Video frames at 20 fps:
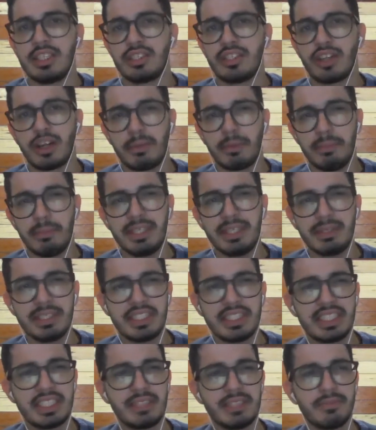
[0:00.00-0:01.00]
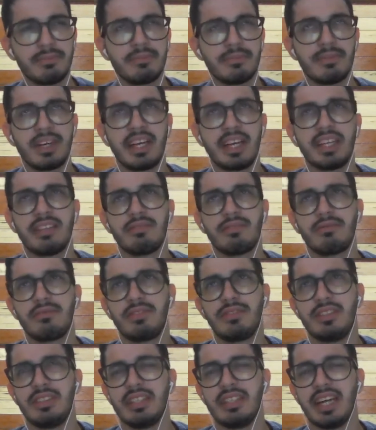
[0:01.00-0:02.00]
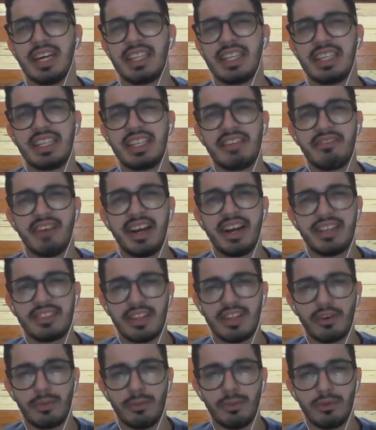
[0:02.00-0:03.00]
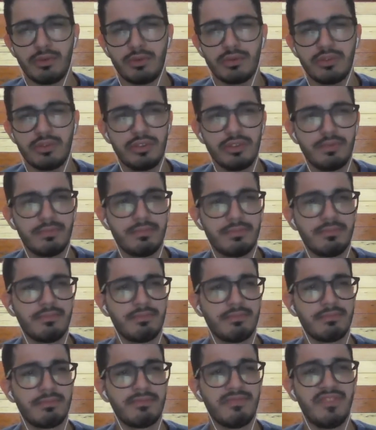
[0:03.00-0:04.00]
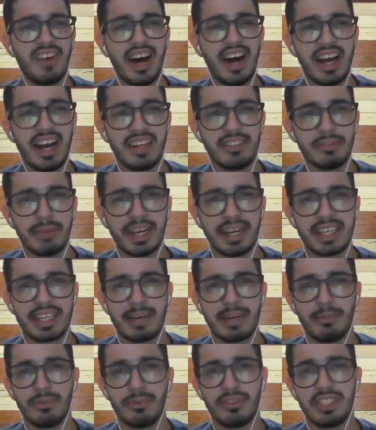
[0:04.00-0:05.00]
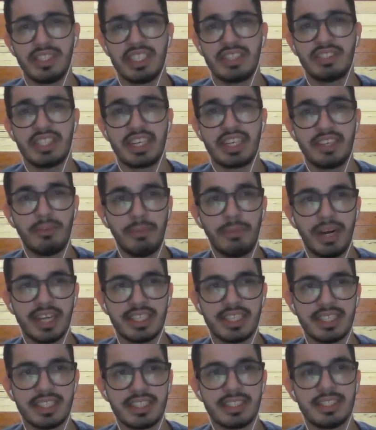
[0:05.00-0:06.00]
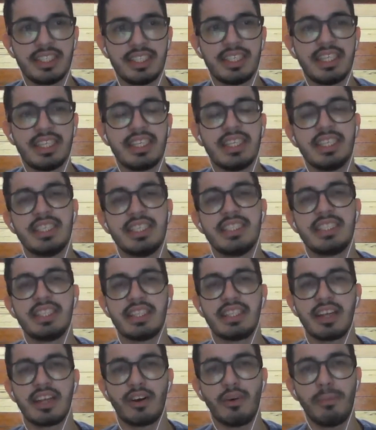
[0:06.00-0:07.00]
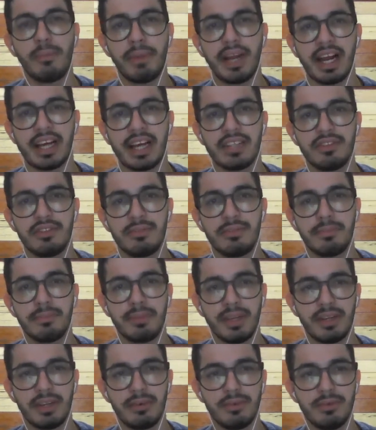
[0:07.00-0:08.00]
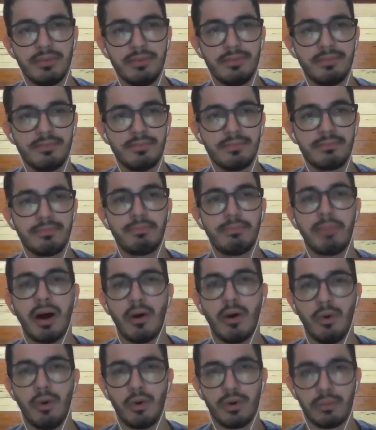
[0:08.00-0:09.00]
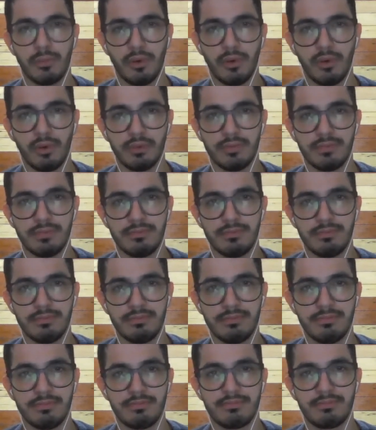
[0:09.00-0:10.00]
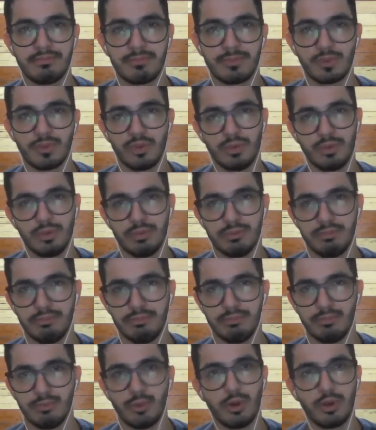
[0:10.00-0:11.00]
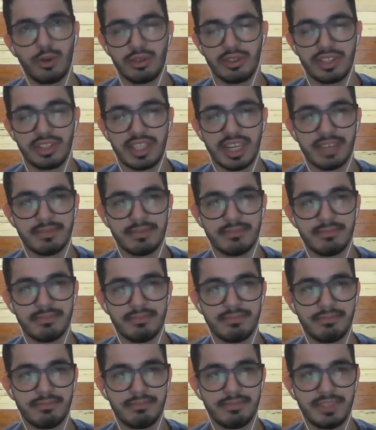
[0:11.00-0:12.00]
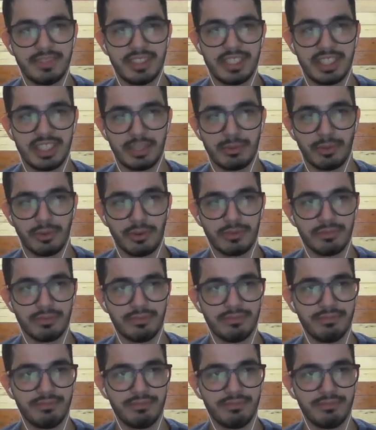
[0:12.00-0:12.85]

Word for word: Só que mesmo assim, ainda tem vários Alomons, vários Megadramons estão chegando mais, sendo acompanhados pelo Parrodmon, o Lord José de Timon.